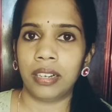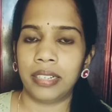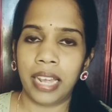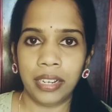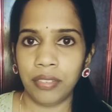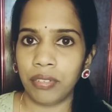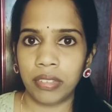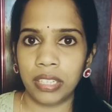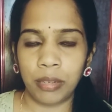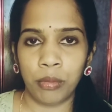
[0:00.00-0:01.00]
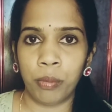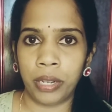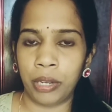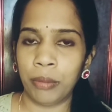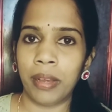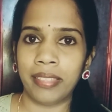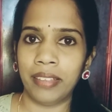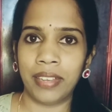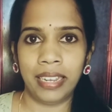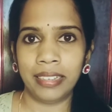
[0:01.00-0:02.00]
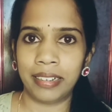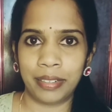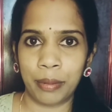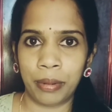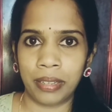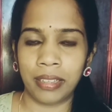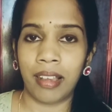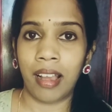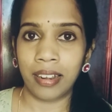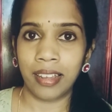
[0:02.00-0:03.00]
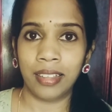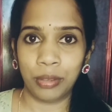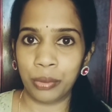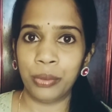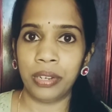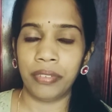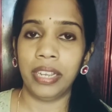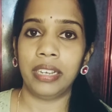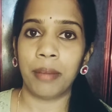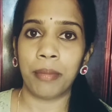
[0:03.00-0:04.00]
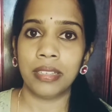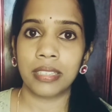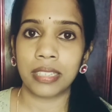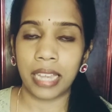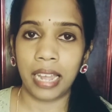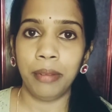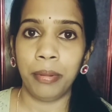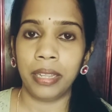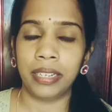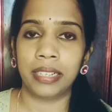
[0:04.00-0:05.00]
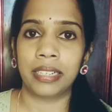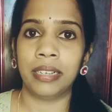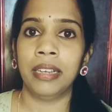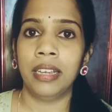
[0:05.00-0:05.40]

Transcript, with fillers: டேண்ட்ரஃபை வந்து ரிமூவ் பண்ணிவிடும் அந்த வேலையை கரெக்டாக பண்ணுது ஆனால் அது கூடவே நம்ம ஸ்கேல்பில் இருக்கிற